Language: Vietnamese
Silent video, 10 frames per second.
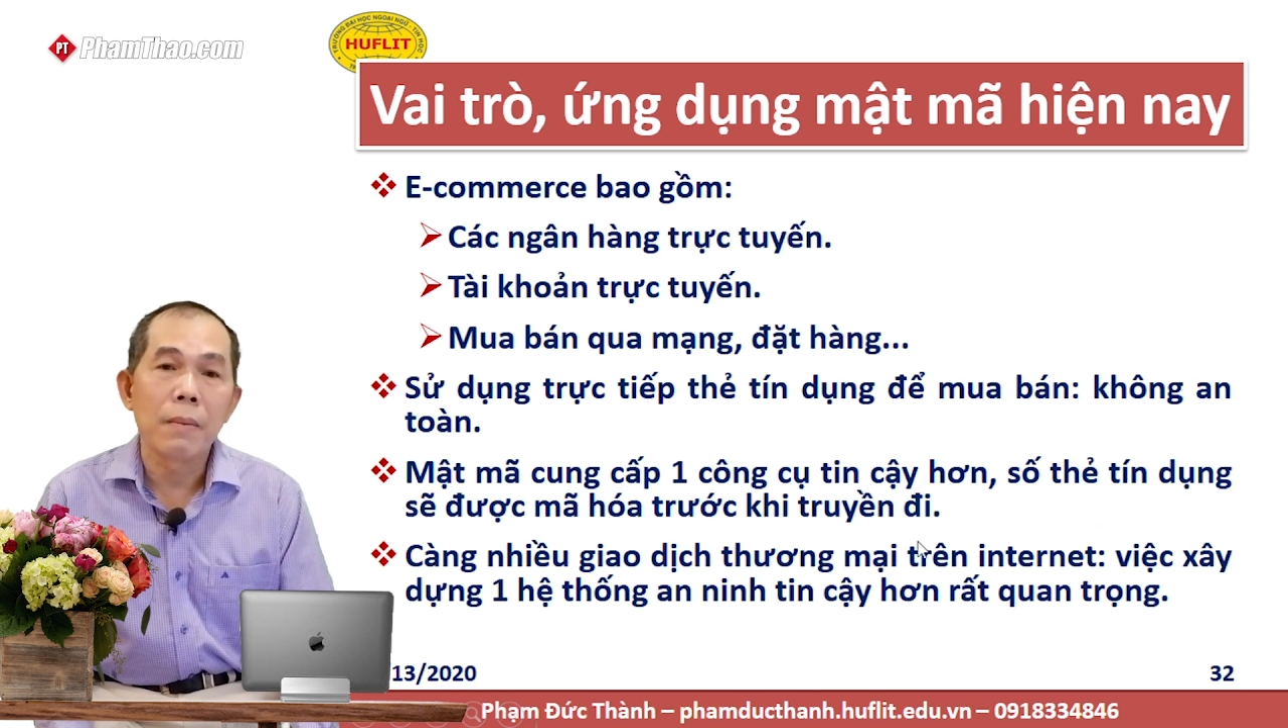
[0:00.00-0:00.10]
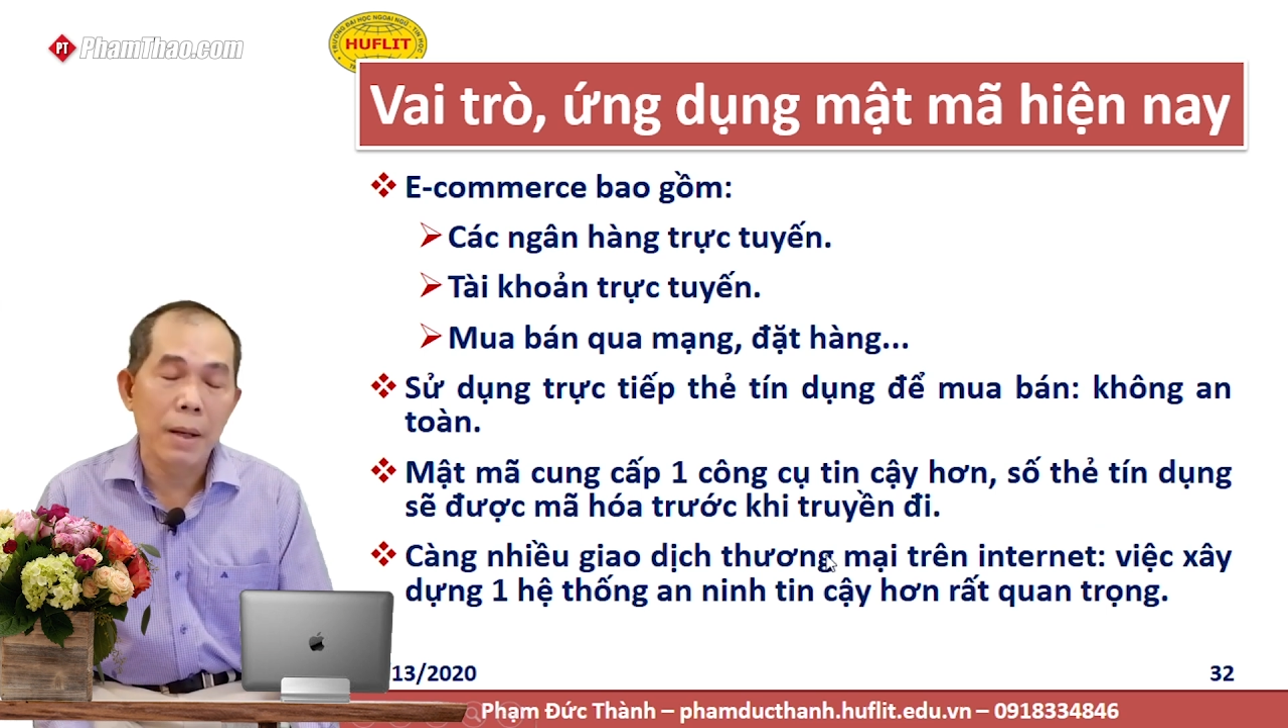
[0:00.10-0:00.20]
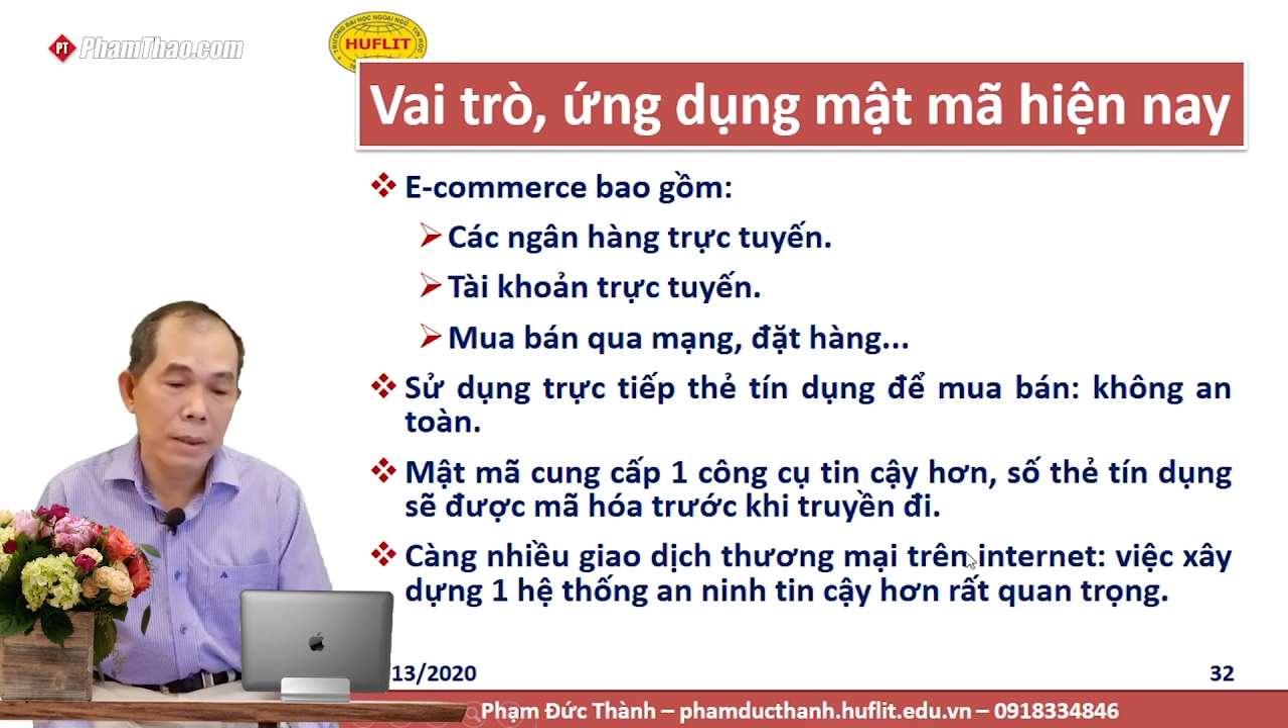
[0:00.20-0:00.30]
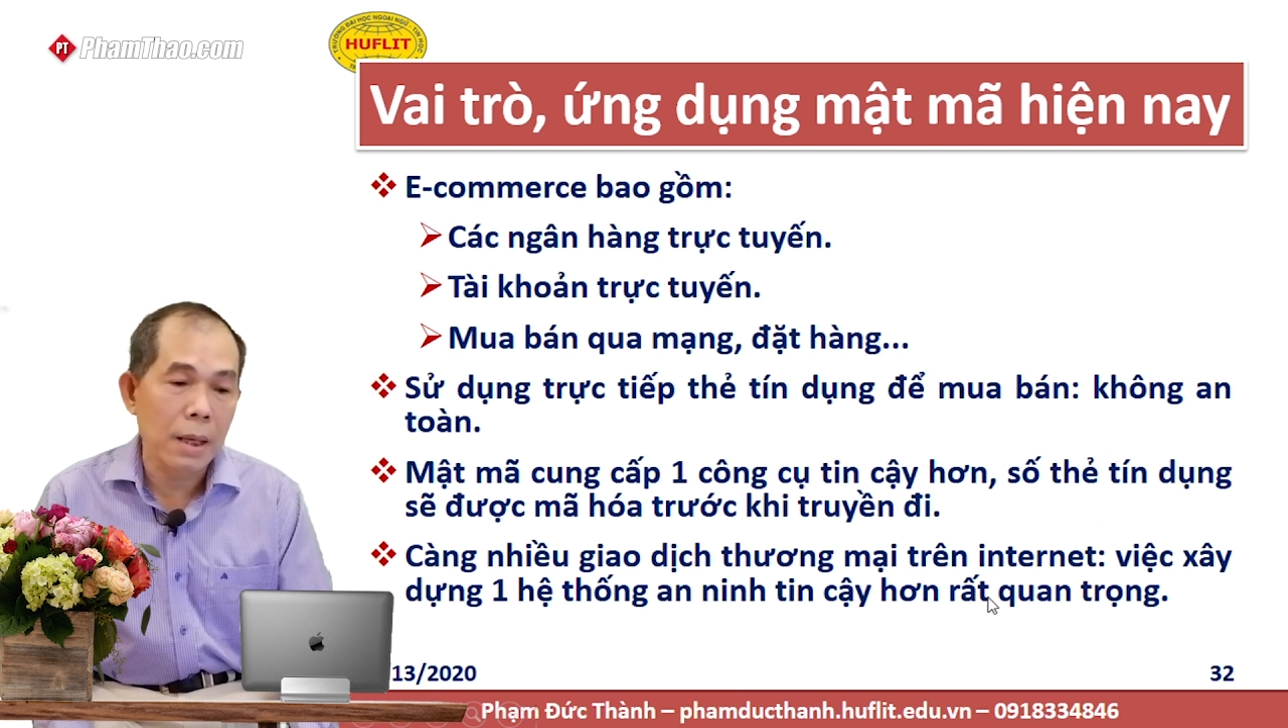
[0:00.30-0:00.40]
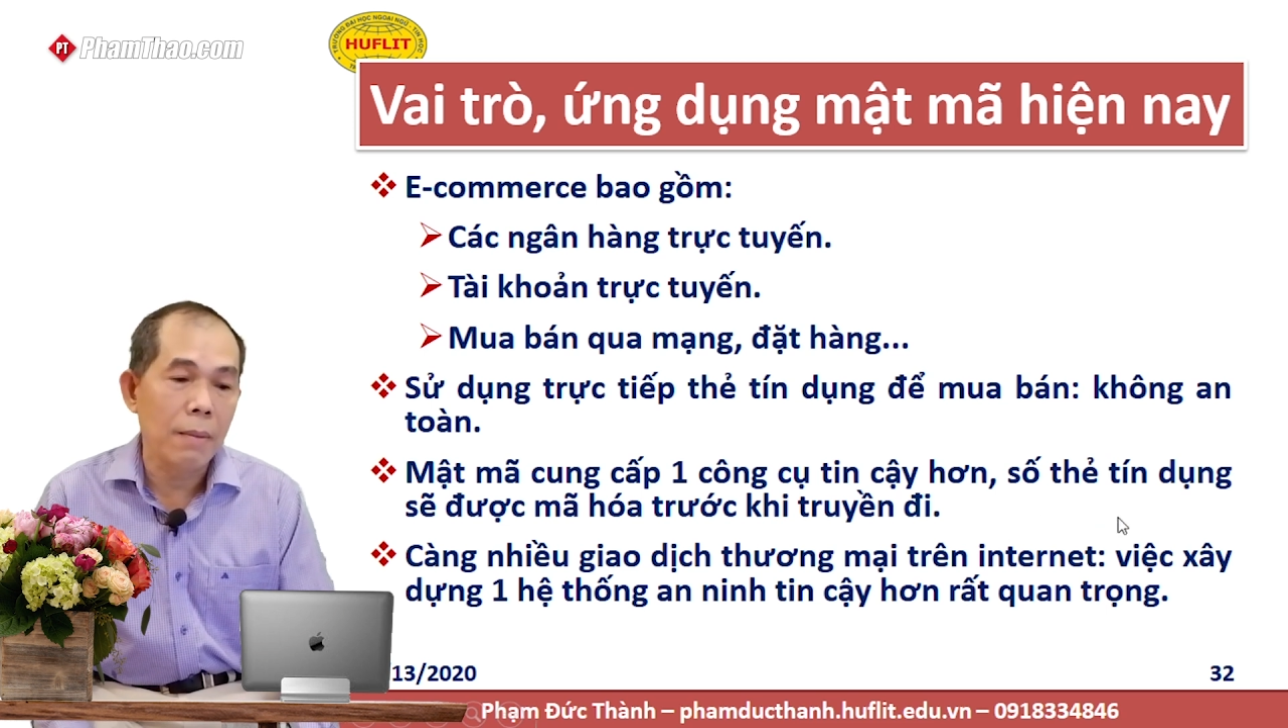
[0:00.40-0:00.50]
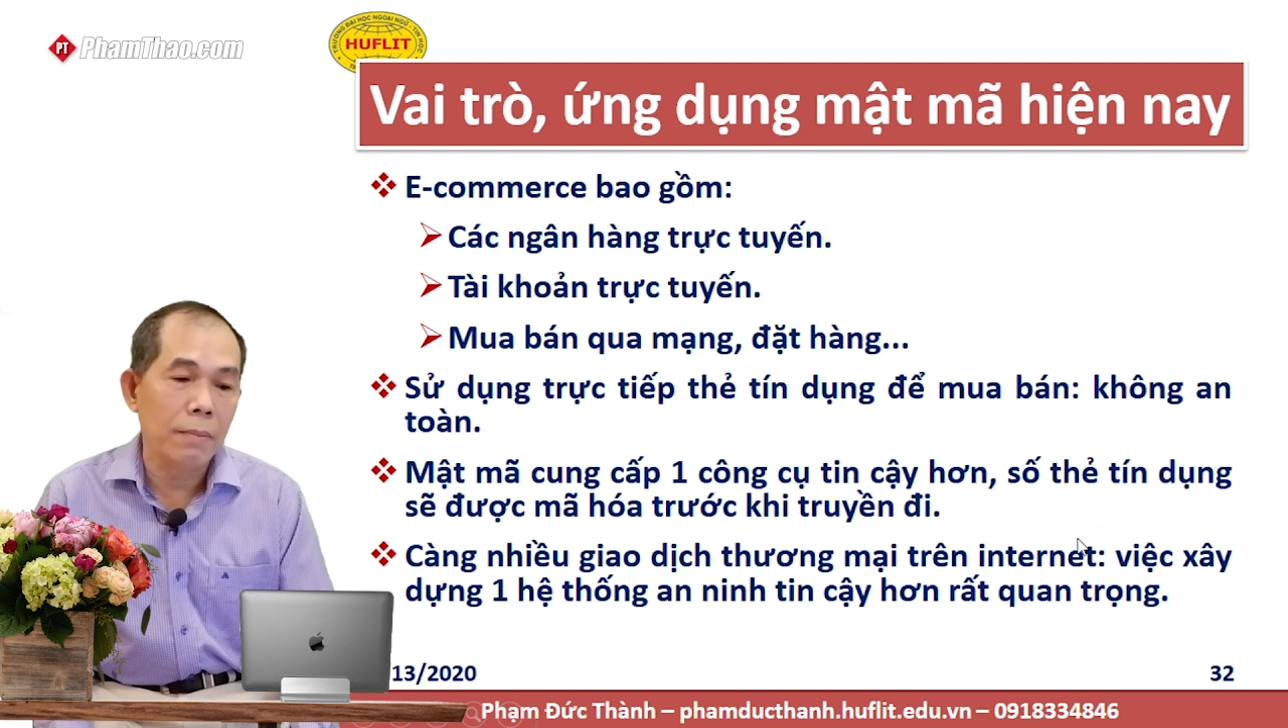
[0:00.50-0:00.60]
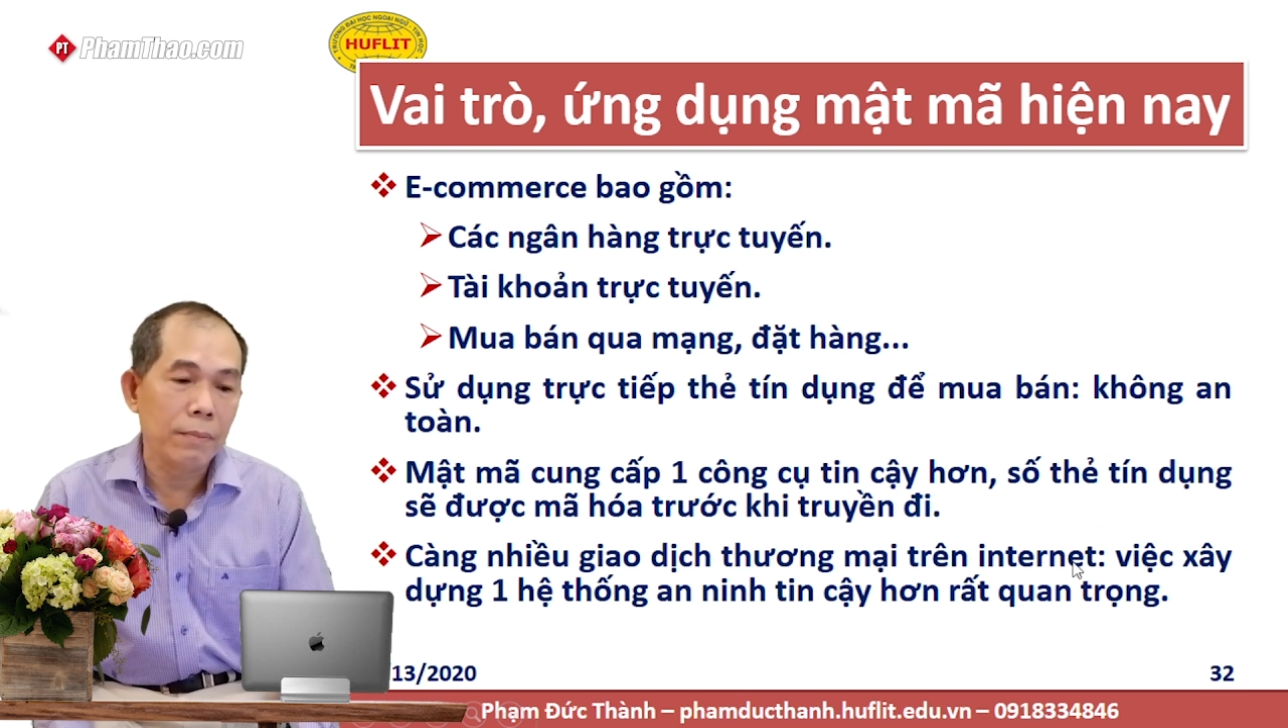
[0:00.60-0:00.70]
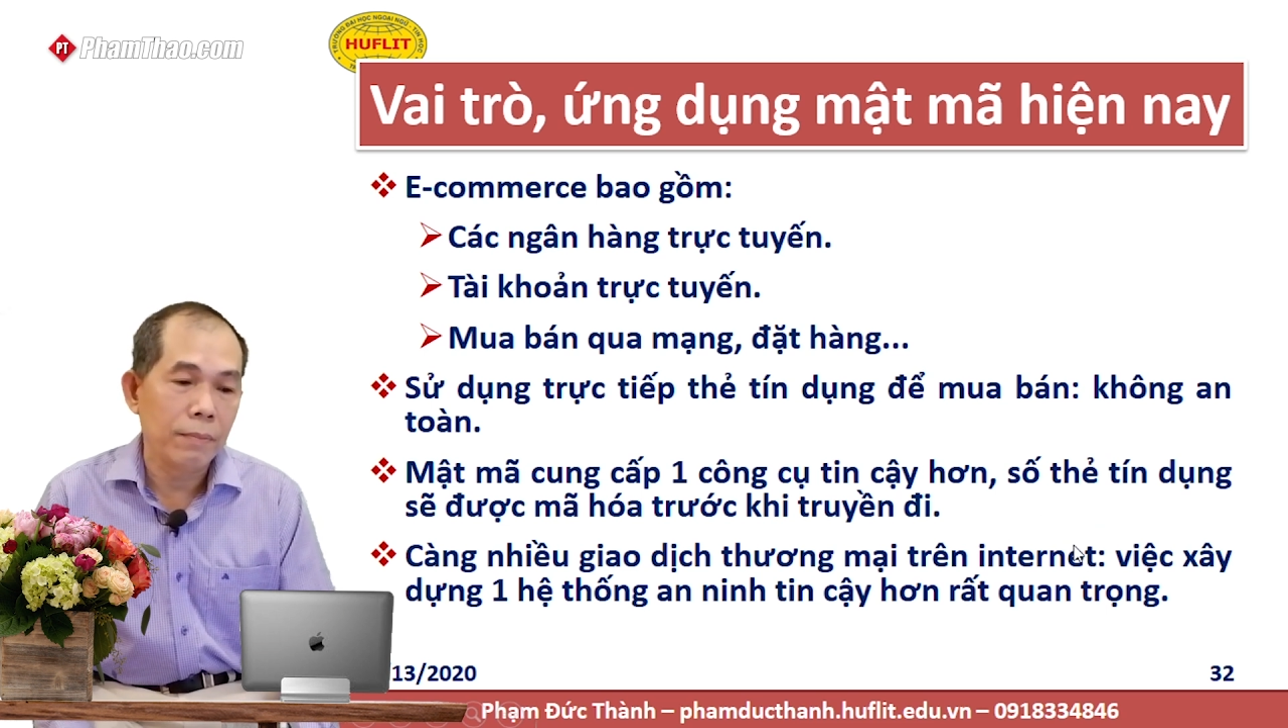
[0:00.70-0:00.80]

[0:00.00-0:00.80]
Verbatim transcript: quan trọng